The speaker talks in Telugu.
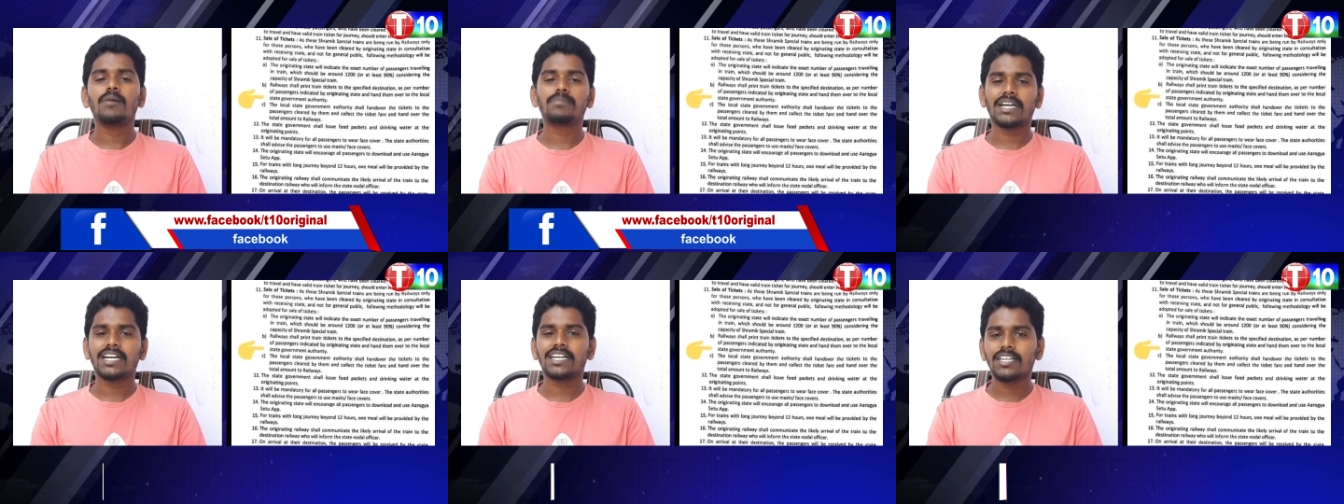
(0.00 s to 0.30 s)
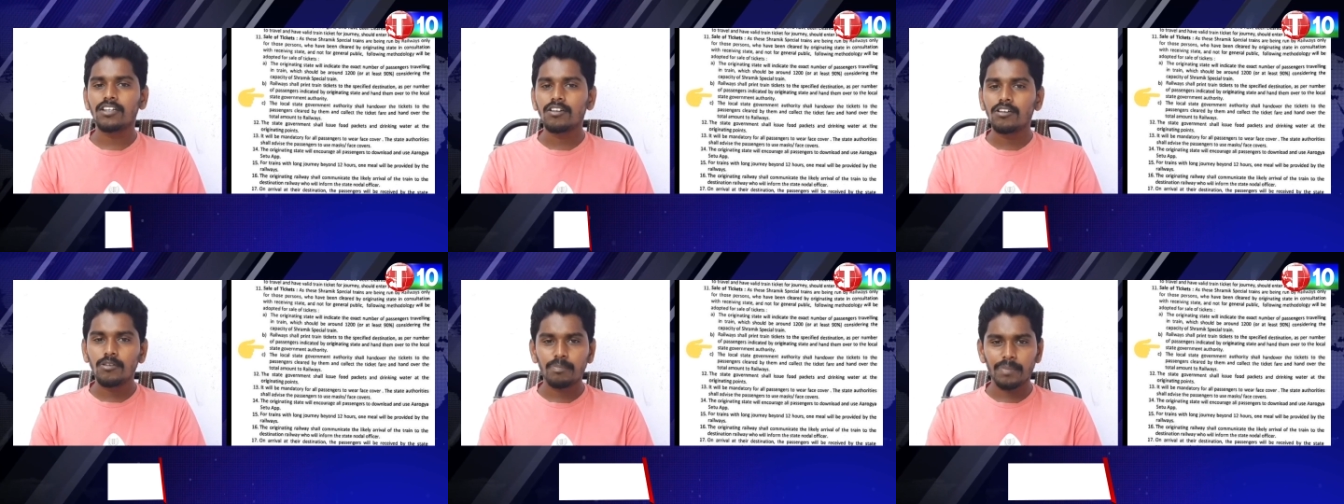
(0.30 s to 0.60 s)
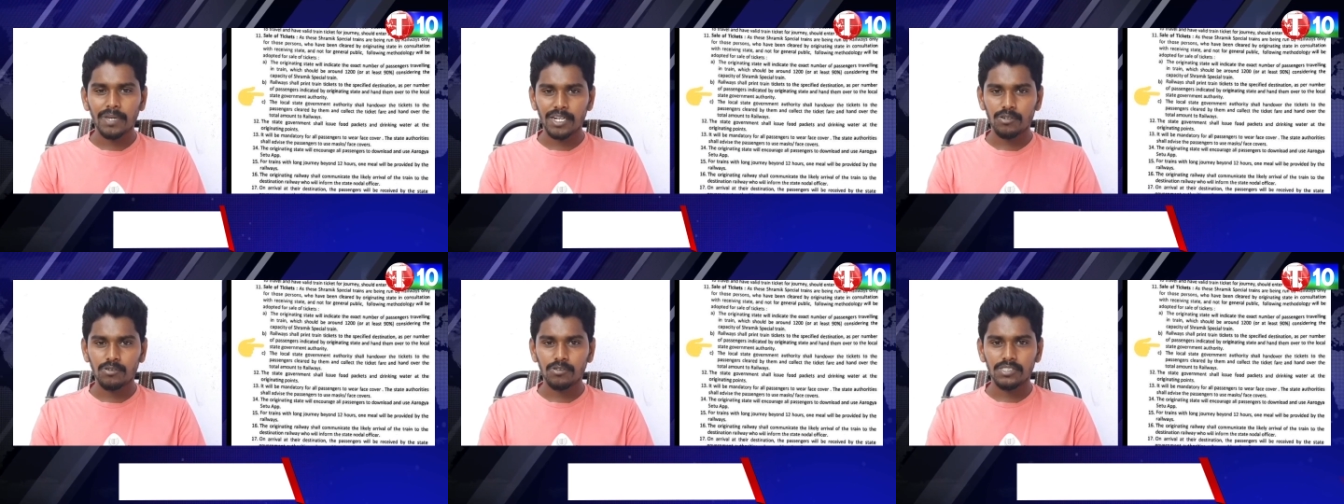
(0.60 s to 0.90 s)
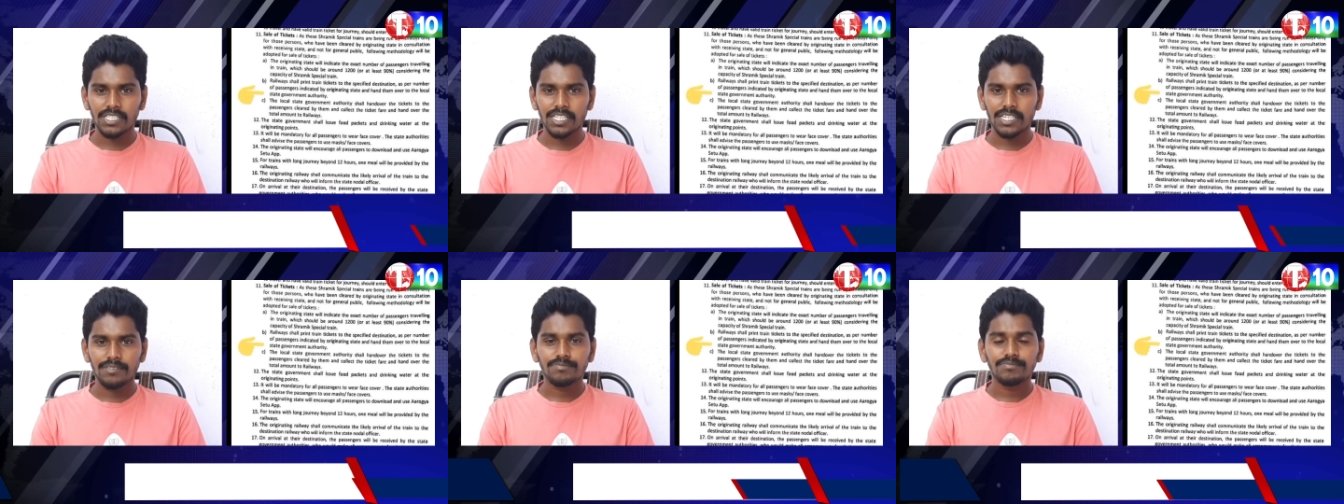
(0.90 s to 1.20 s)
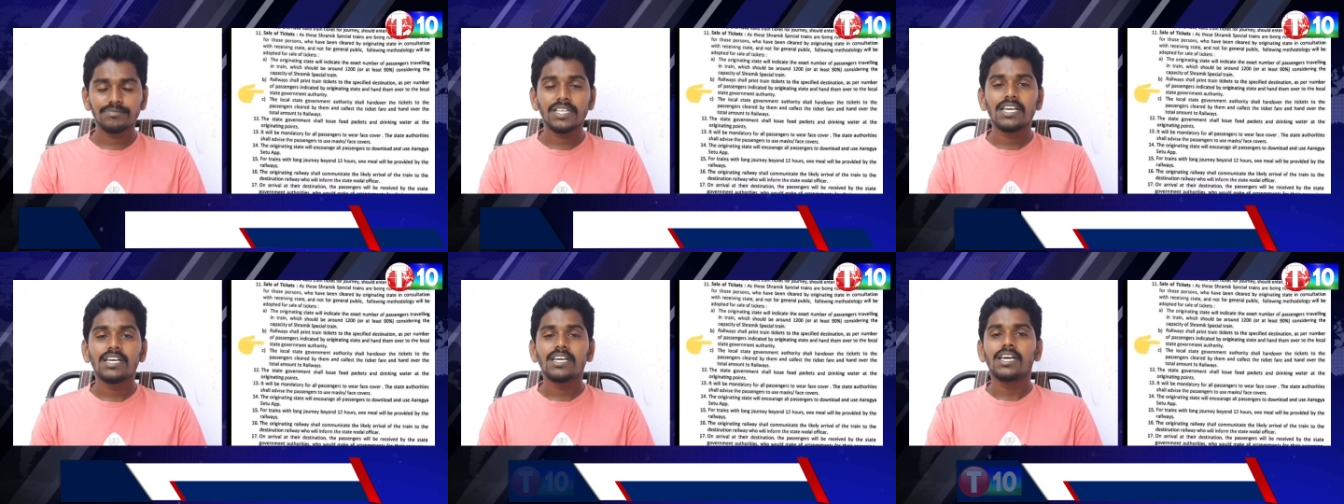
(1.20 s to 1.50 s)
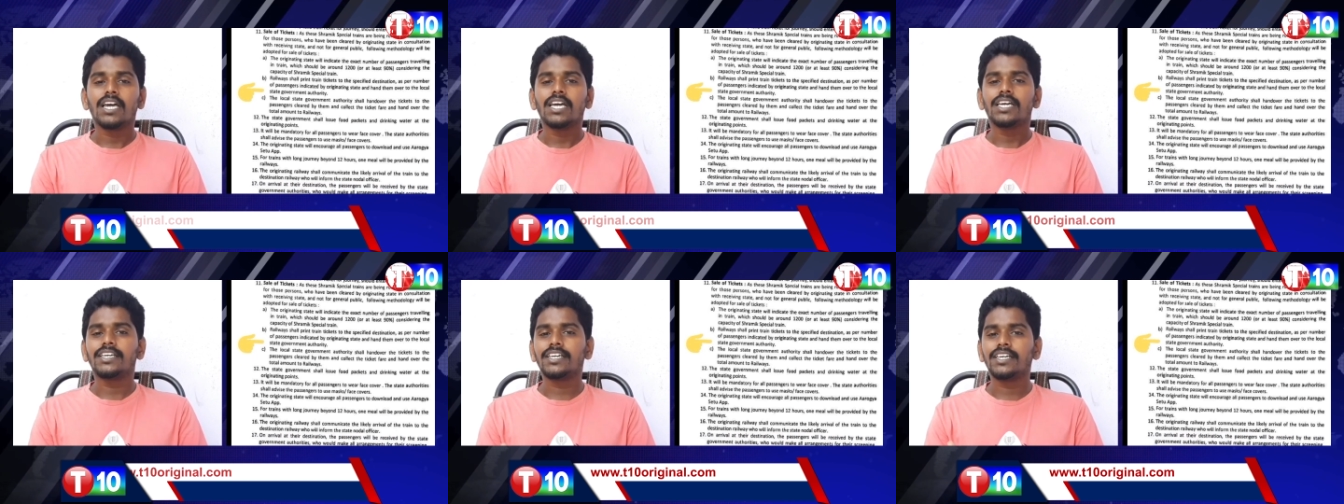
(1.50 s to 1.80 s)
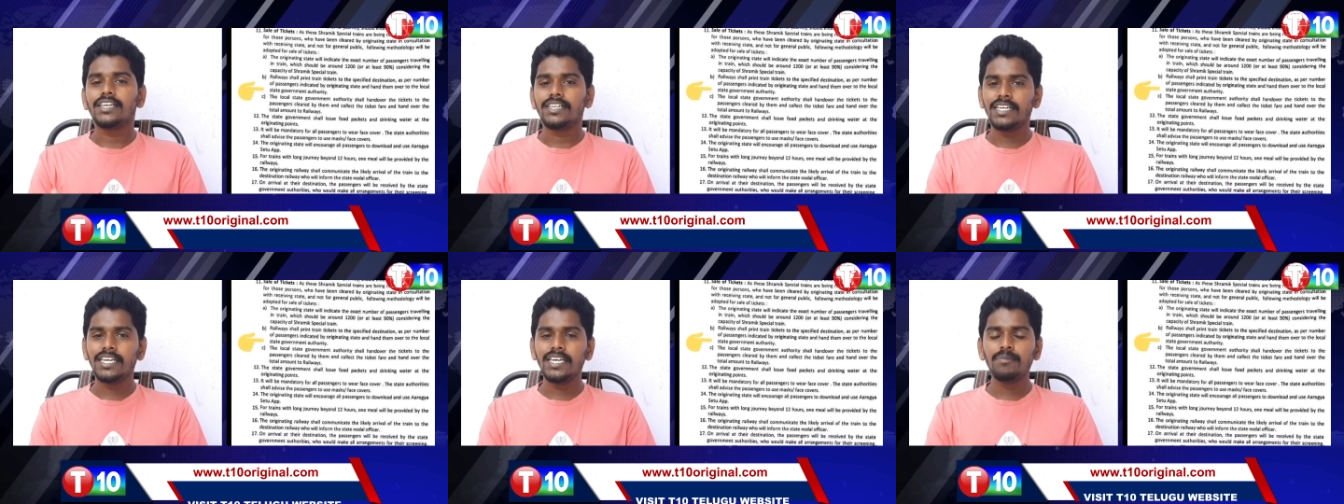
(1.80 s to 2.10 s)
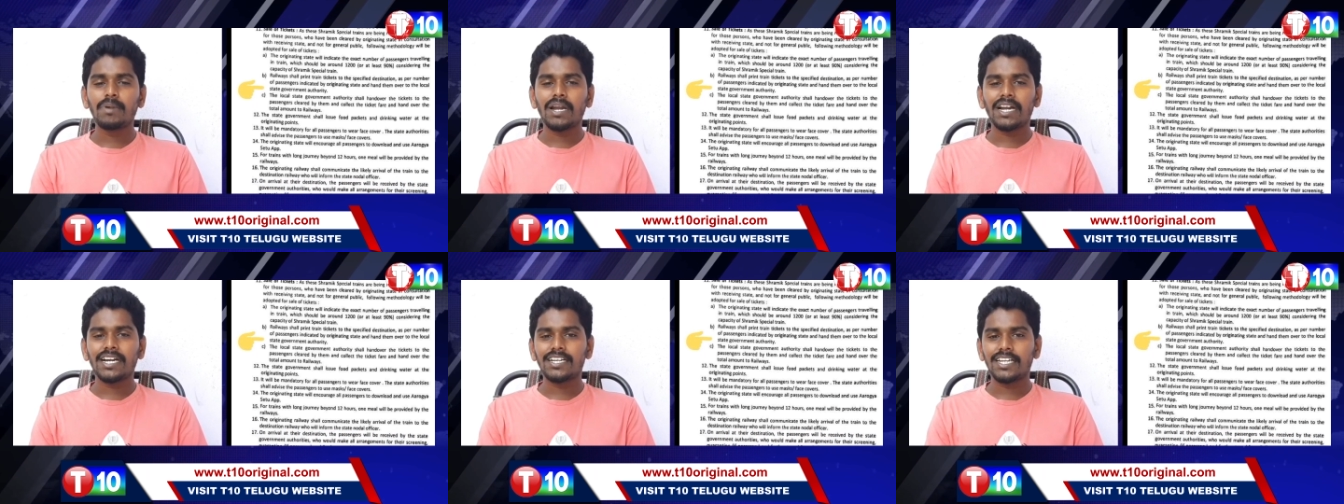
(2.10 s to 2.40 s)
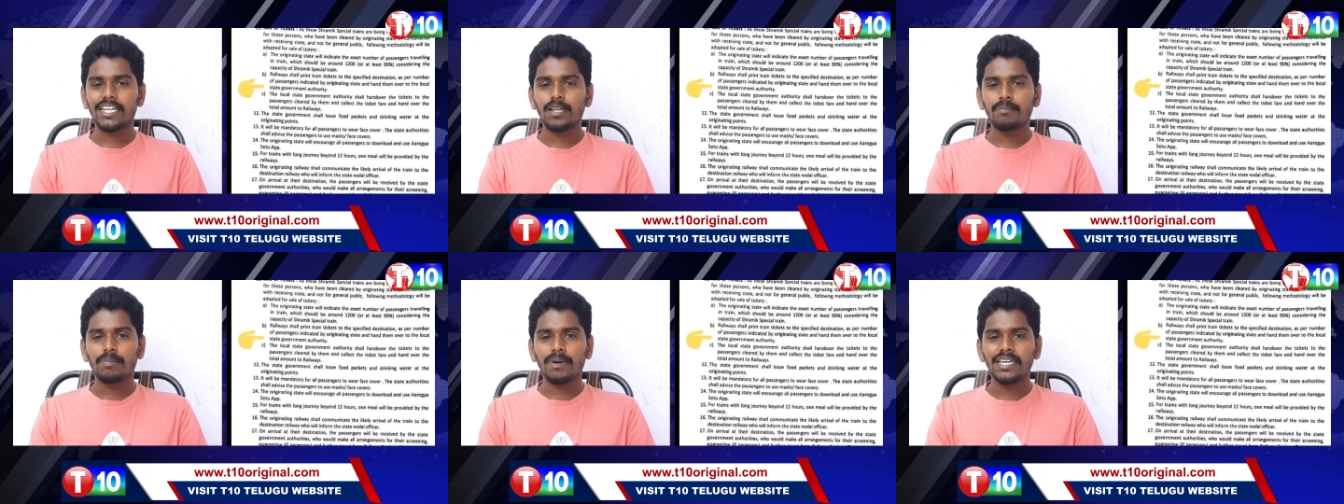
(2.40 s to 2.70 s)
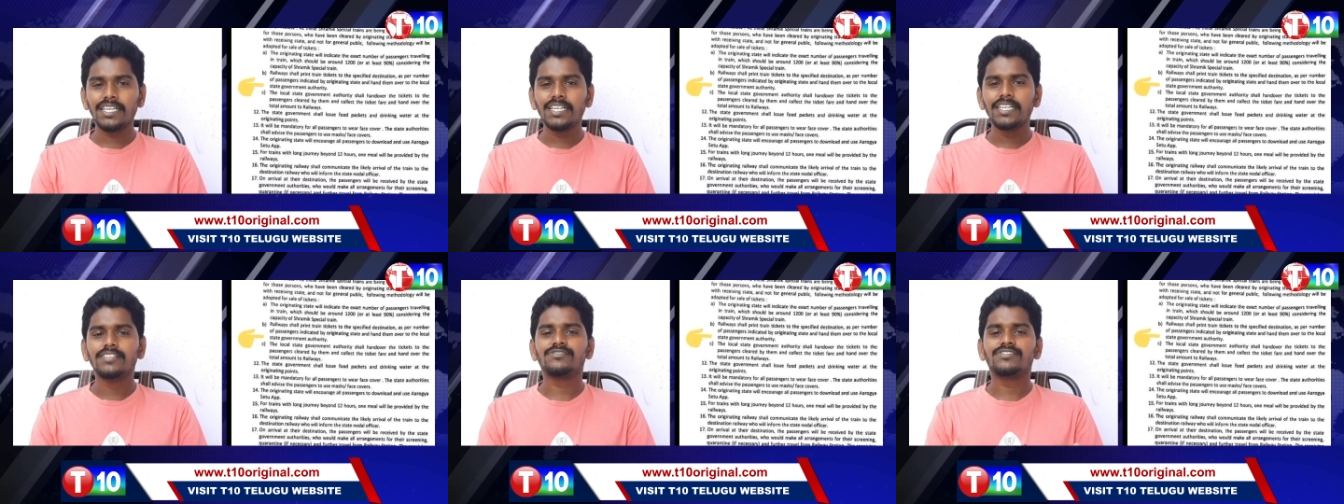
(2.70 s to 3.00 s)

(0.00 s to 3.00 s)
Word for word: ఆ ప్రకటనలో పేర్కొంది ఈ ప్రకటనపై